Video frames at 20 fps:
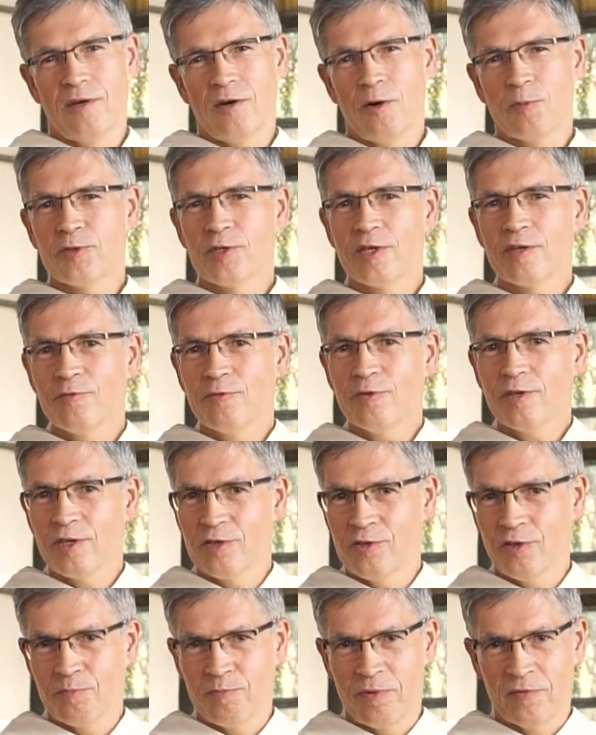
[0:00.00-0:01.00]
obserwuję
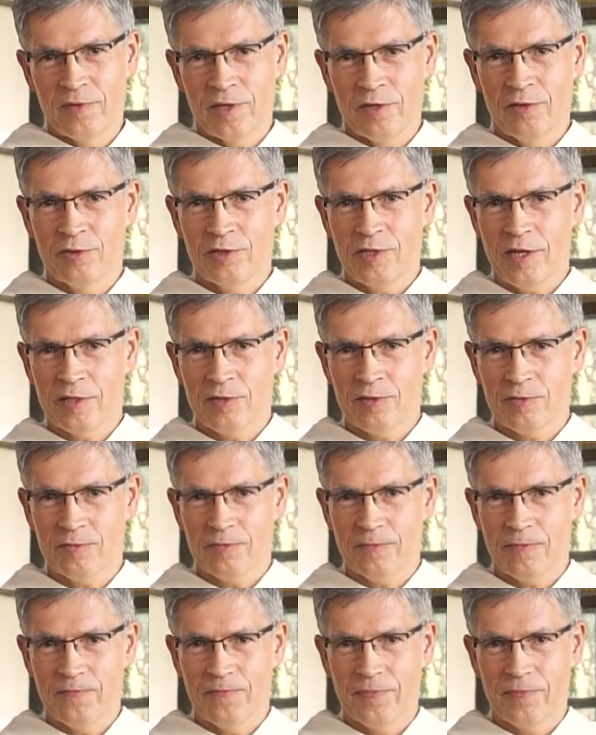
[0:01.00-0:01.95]
Cię od pewnego czasu